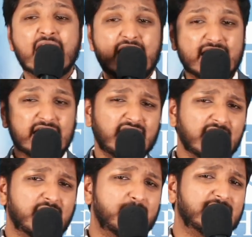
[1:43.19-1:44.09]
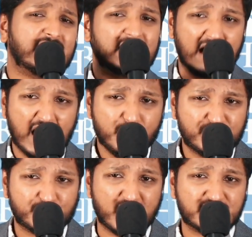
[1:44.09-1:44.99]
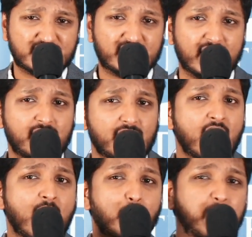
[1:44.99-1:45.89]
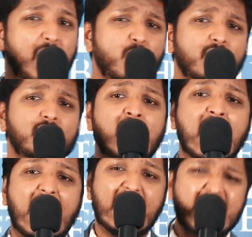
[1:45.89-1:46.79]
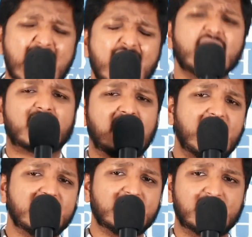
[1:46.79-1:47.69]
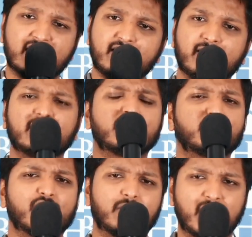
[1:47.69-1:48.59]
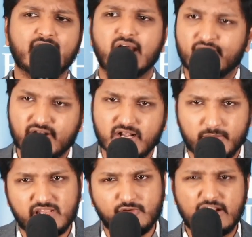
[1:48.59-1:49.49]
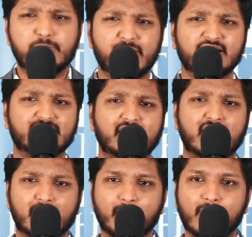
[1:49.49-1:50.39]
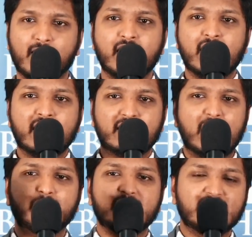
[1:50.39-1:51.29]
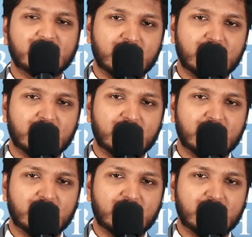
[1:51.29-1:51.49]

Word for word: இந்த நிருபத்தில் நான் விசுவாசிக்கிறேன் பவுல் அநேக காரியங்களை இதன் மூலமாய் அவர் நமக்கு வெளிப்படுத்துகிறார் நாம் இந்த